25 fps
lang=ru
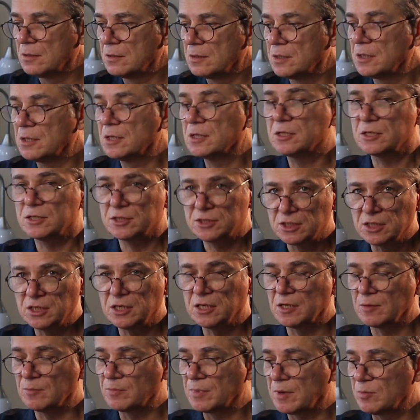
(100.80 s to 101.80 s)
И это
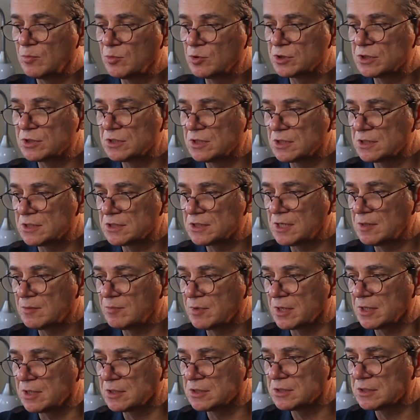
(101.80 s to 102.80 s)
сильно поможет
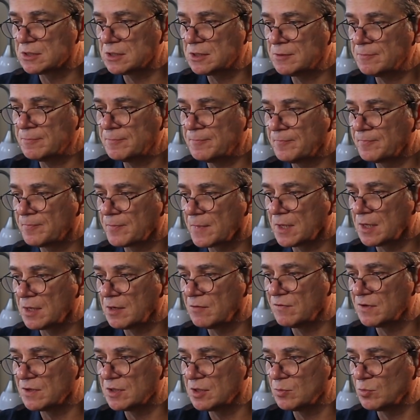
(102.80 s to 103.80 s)
разобраться,
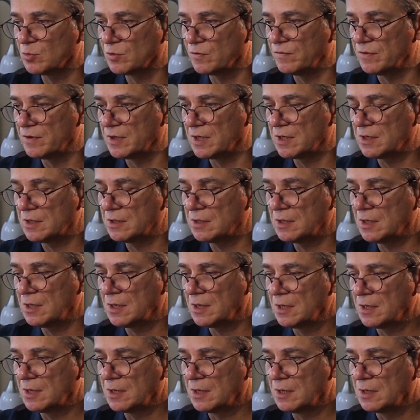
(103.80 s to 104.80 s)
я в этом уверен,
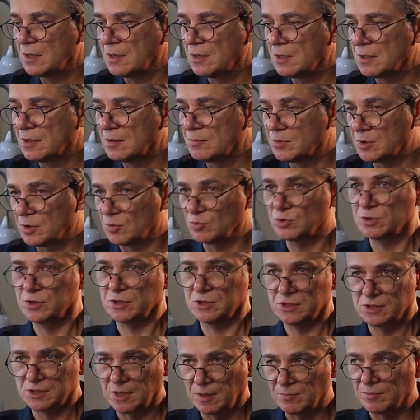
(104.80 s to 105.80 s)
потому
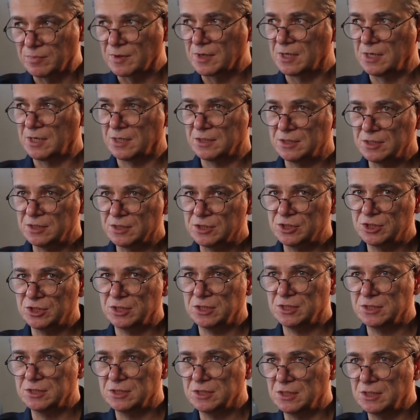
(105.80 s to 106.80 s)
что сам проходил
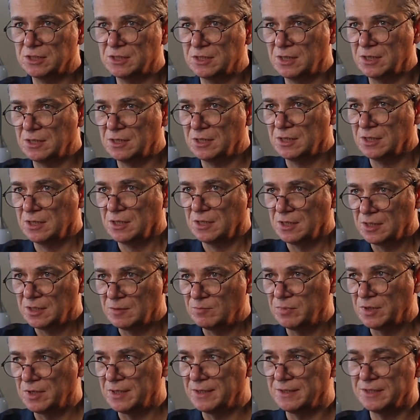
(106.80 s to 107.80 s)
через это. И
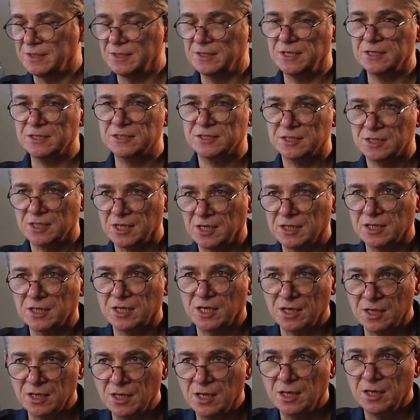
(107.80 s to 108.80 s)
были
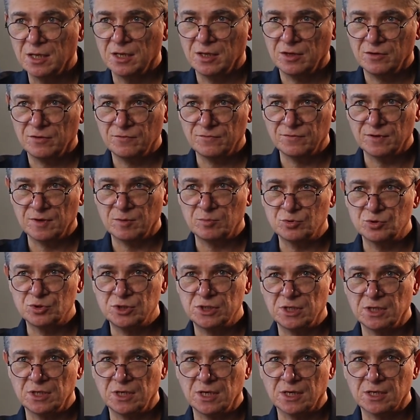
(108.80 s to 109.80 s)
недостатки в
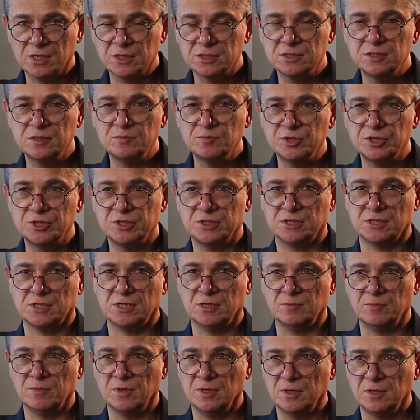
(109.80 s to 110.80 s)
обучении
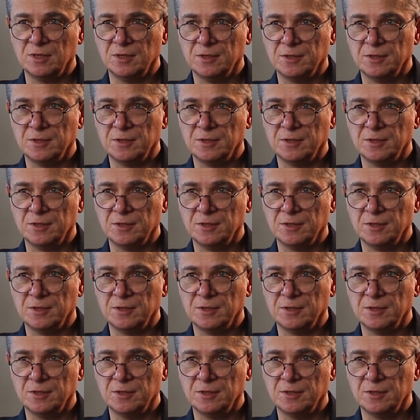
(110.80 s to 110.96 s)
академическом.